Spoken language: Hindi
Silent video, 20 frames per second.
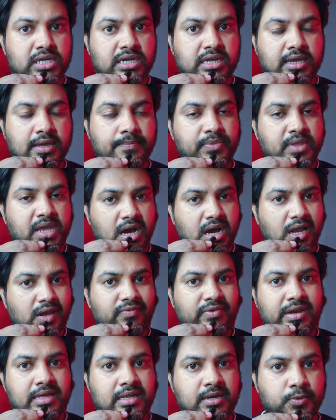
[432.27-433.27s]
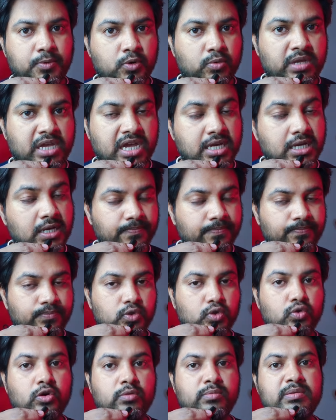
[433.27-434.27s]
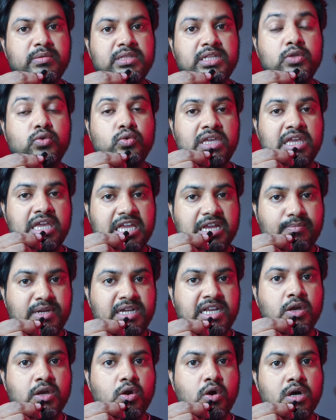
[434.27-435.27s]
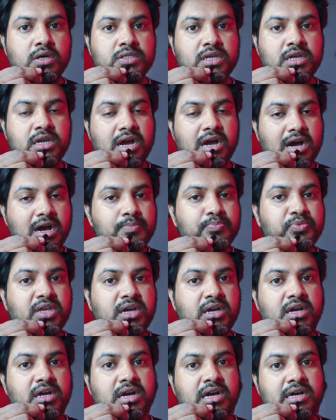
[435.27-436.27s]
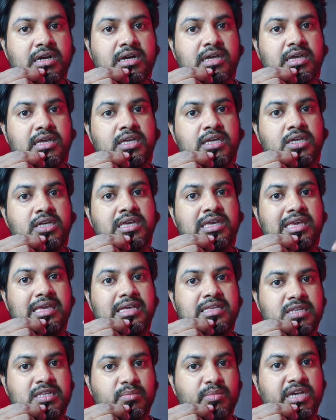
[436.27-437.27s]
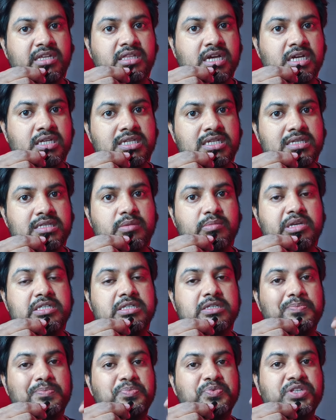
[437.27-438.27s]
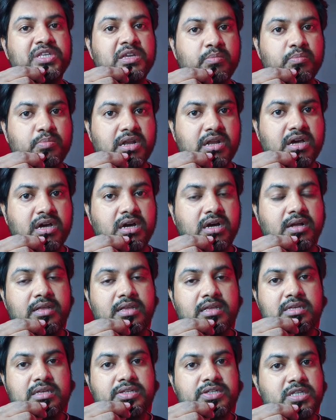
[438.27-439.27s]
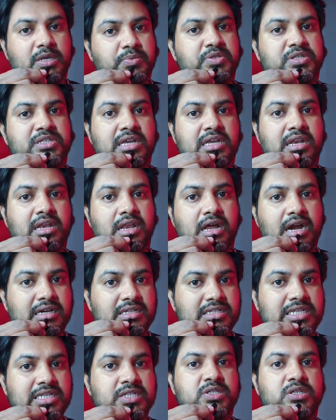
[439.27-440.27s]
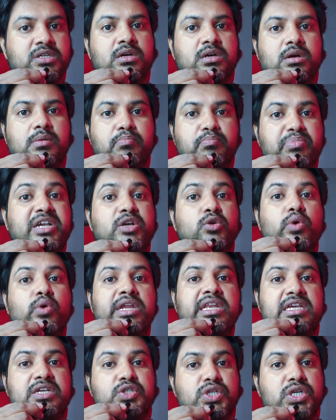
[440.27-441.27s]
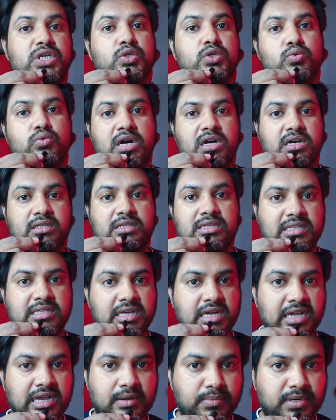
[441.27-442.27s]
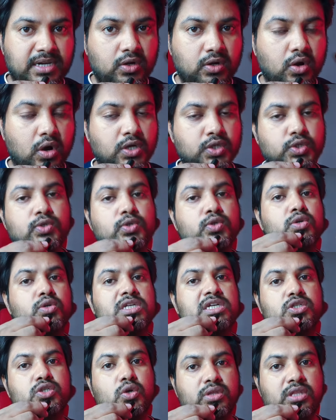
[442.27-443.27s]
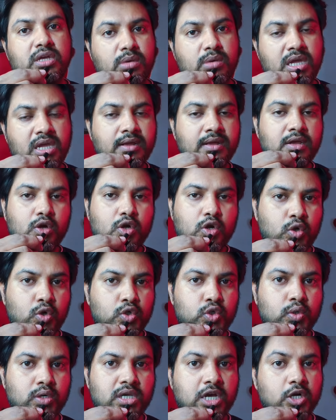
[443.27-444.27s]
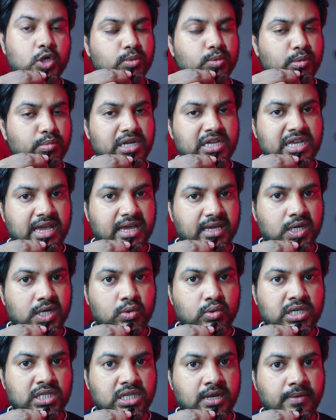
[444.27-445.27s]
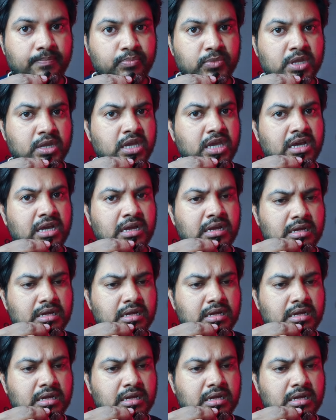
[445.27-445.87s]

है हाल फिलहाल क्रिप्टो में आए तो उनको मैं बता दूं कि एम गॉक्स अब तक का कहे कि एक समय था जिस समय सबसे बड़ा सबसे लार्जेस्ट बिटकॉइन एक्सचेंज हुआ करता था एम टी गॉक्स जो चौदह में क्लोज हो गया उसमें बड़ी हैकिंग हुई थी एक